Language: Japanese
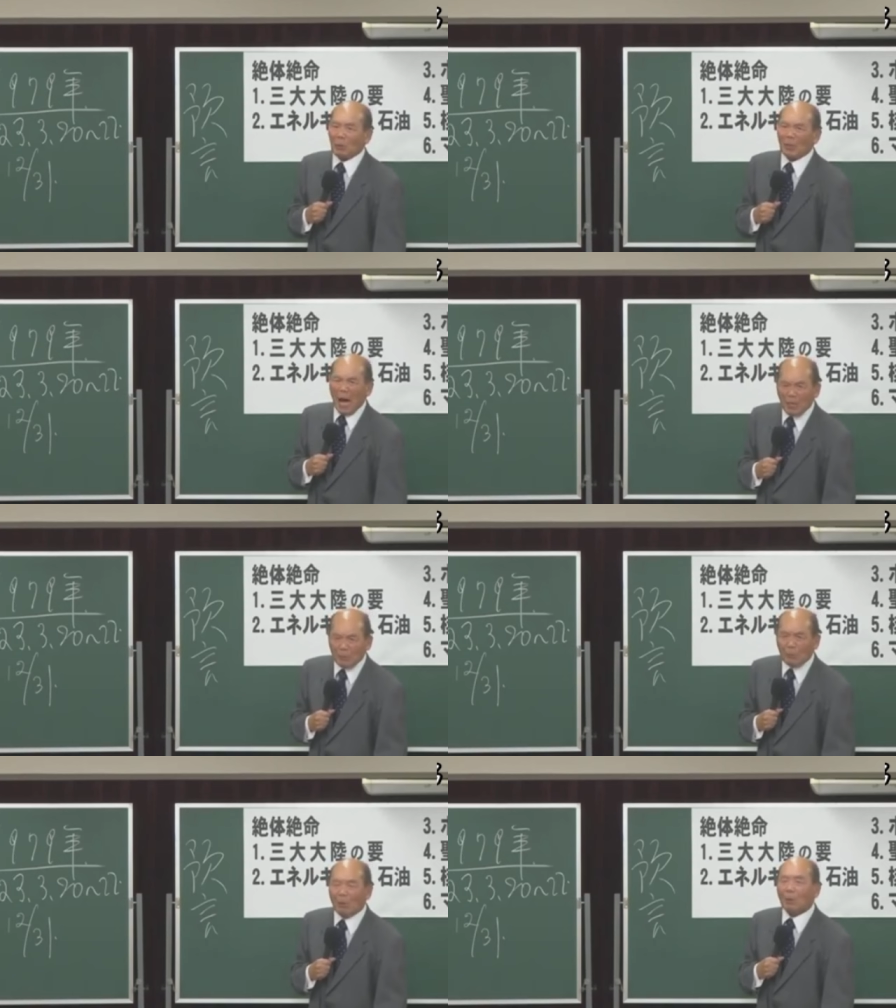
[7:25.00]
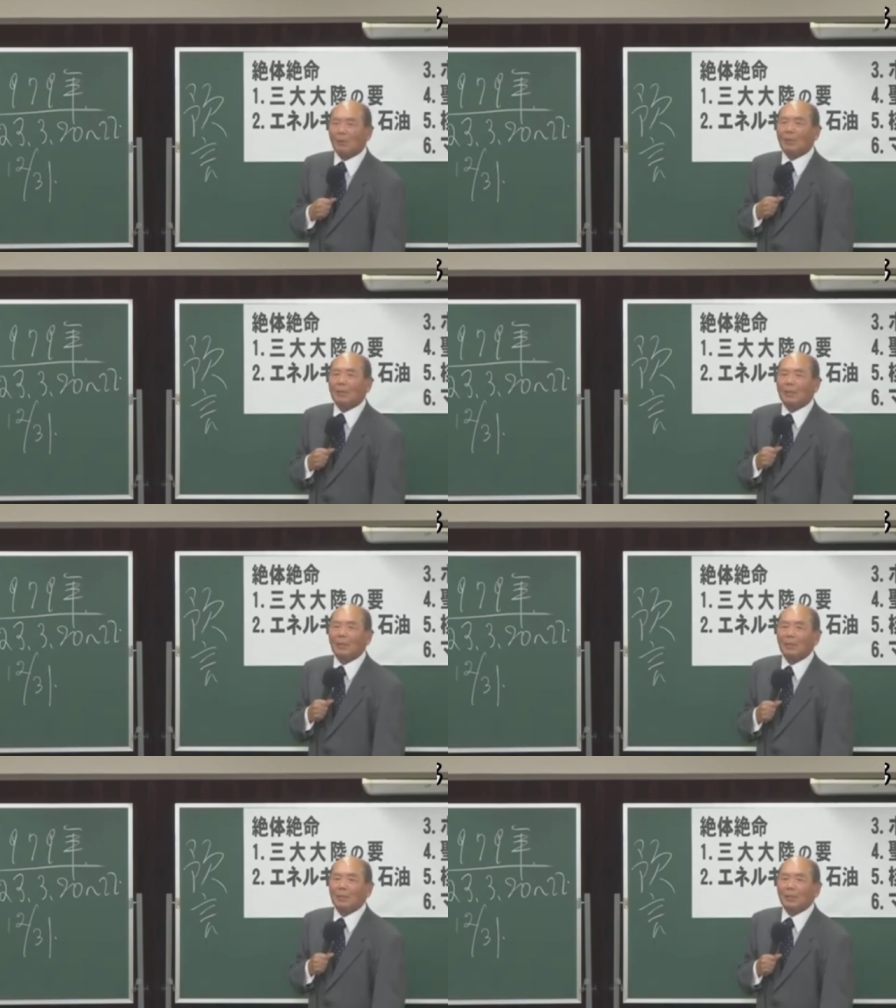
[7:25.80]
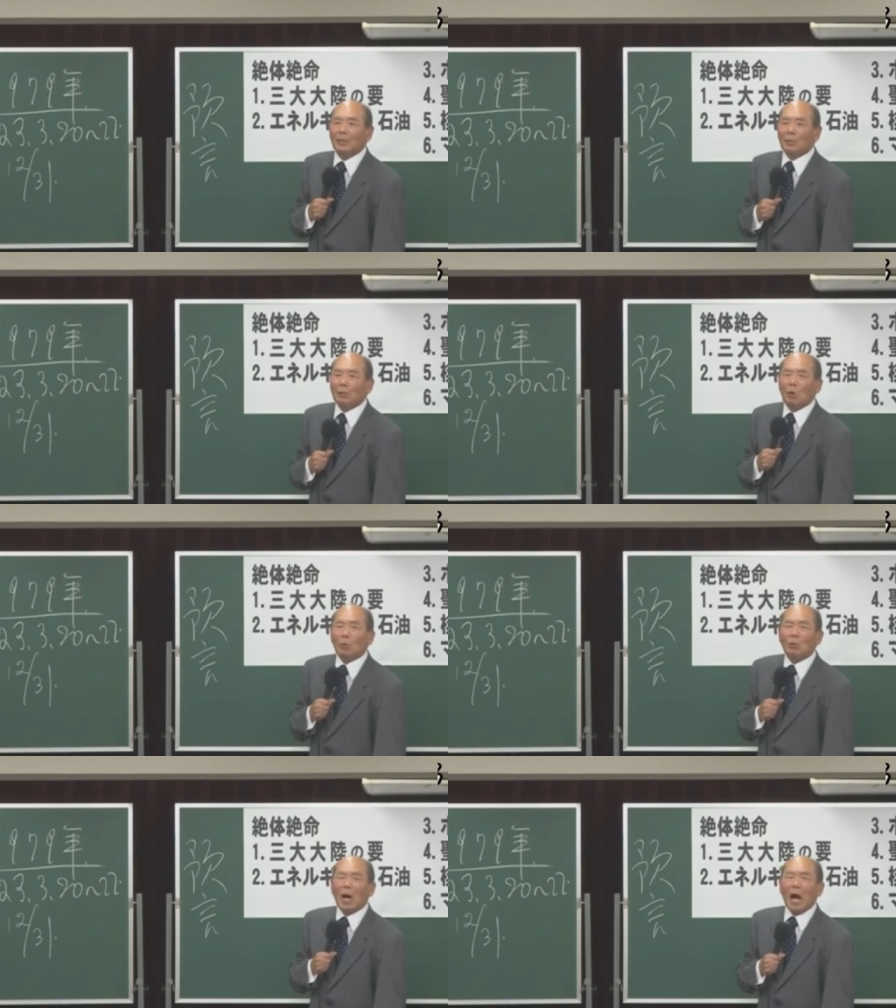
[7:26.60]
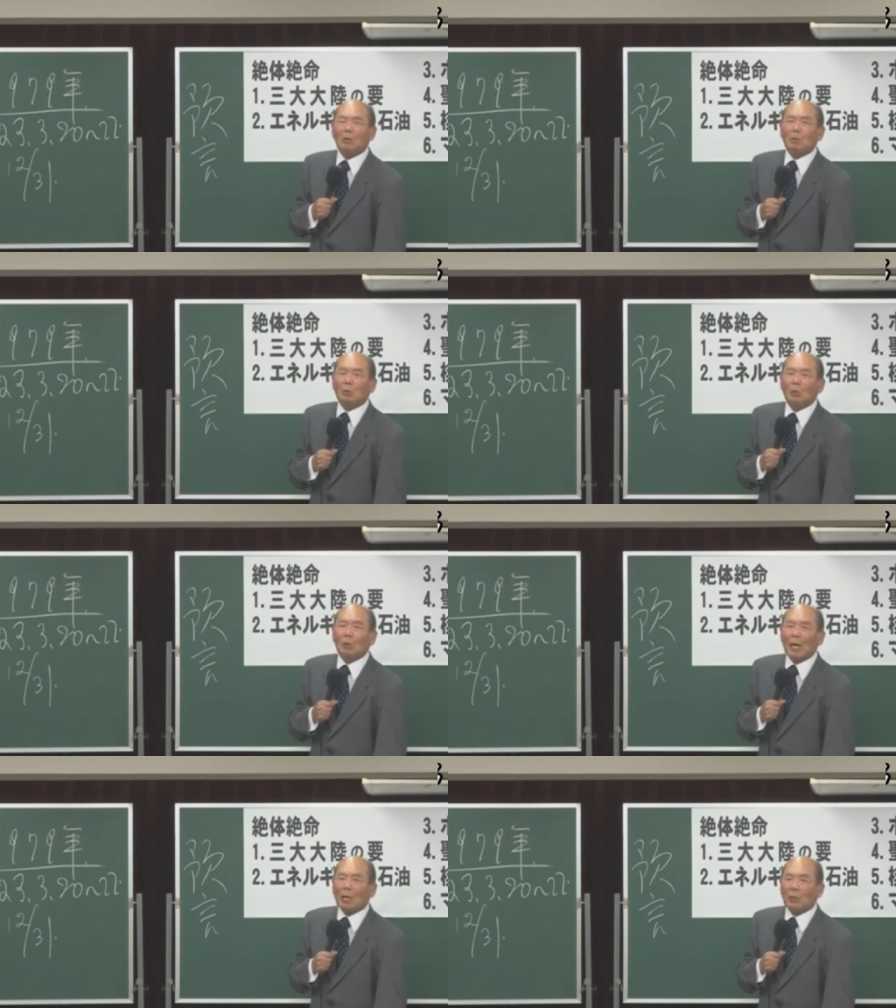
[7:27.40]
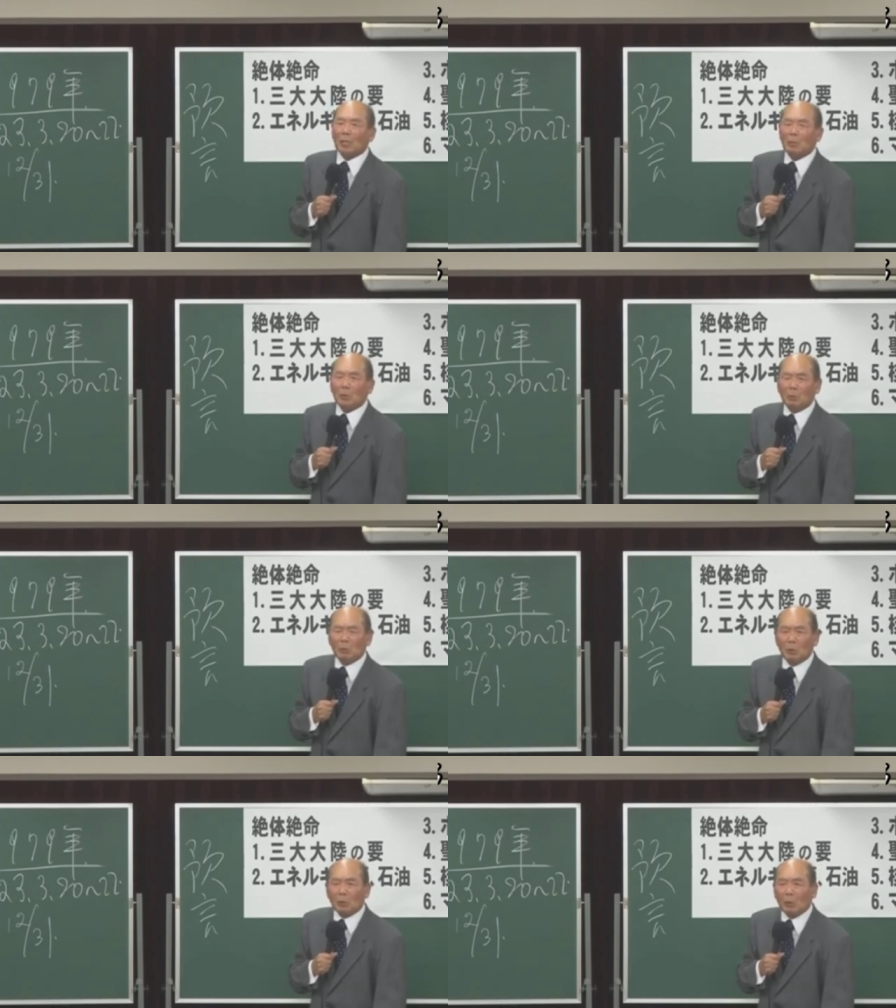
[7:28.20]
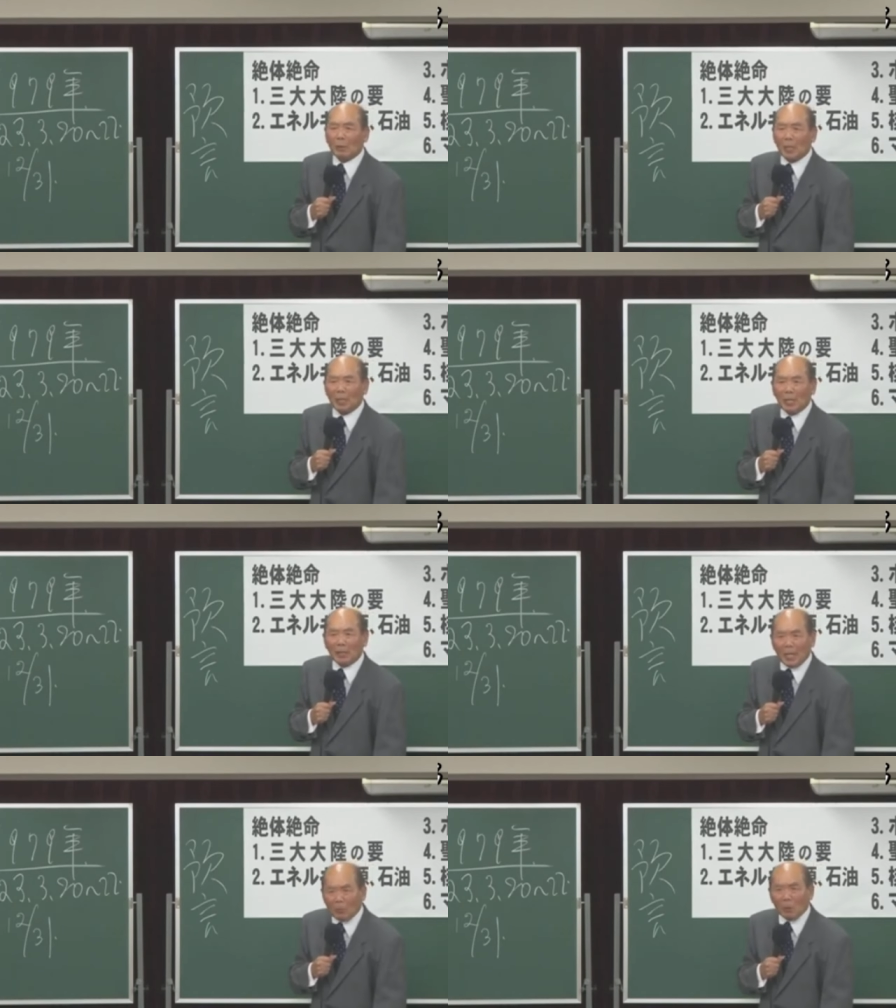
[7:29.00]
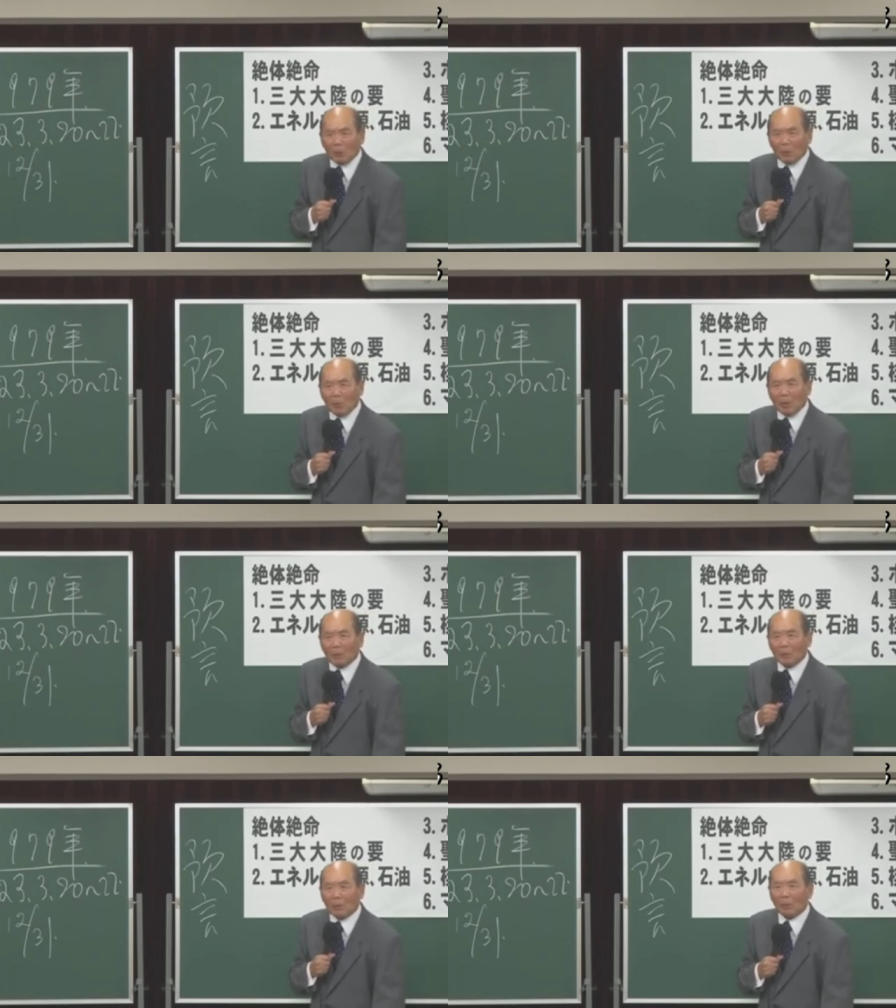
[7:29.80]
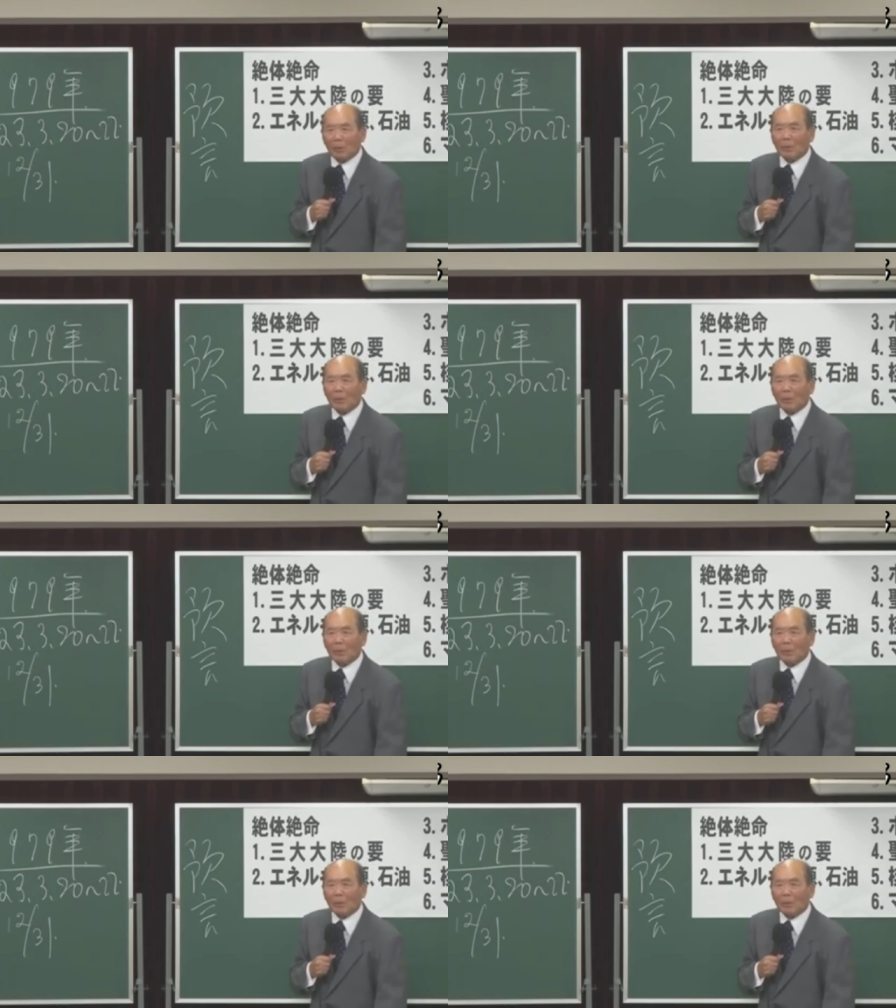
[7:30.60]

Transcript: の内部を中国外務省からの秘密文書を手に入れたと僕言ってるわけですよ。